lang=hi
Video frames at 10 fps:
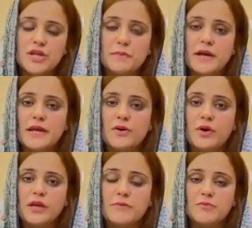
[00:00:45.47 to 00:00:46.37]
देर पहले
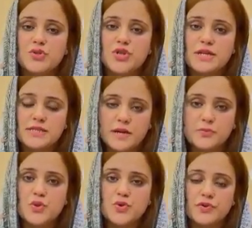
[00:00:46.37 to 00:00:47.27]
औरिया मकबूल जान
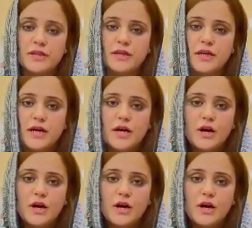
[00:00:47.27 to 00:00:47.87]
साहब को सुन रही थी